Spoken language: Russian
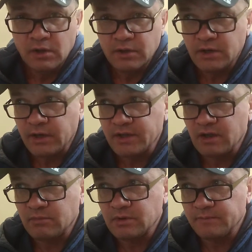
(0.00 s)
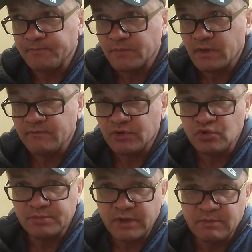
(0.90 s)
хотя бы в
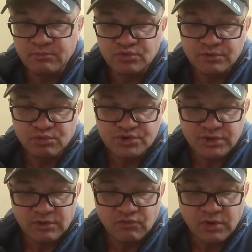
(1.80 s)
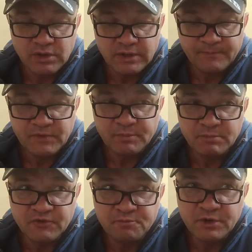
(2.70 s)
одном тайме будет больше одного гола.
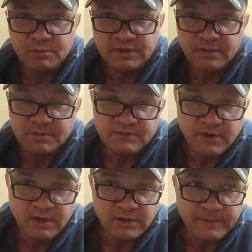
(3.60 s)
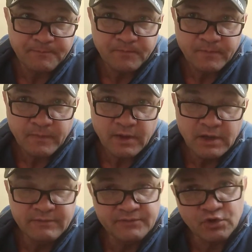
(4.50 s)
Например, в первом тайме два гола
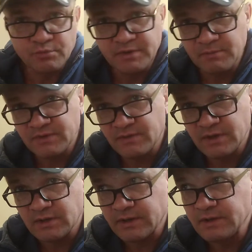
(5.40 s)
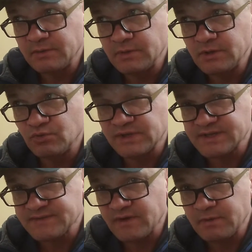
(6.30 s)
или во втором тайме два гола. И, и у
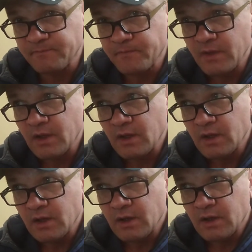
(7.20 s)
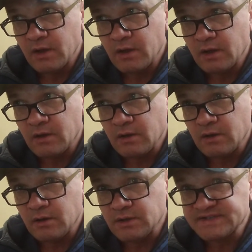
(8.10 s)
нас с вами
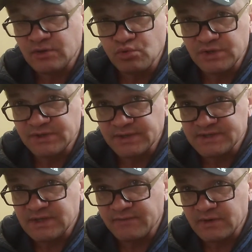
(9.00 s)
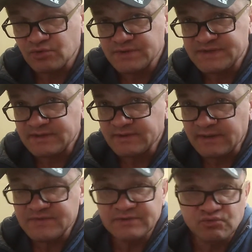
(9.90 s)
э, заходит эта ставка. То есть
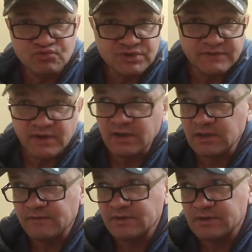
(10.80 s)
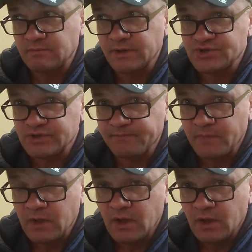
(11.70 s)
нам всего нужно два гола в этом матче.
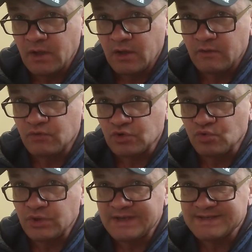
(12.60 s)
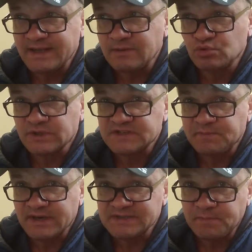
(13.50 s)
Вот. Но если они будут
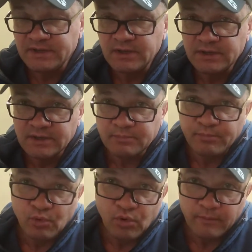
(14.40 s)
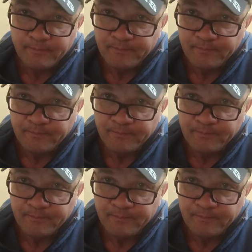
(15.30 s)
распределены по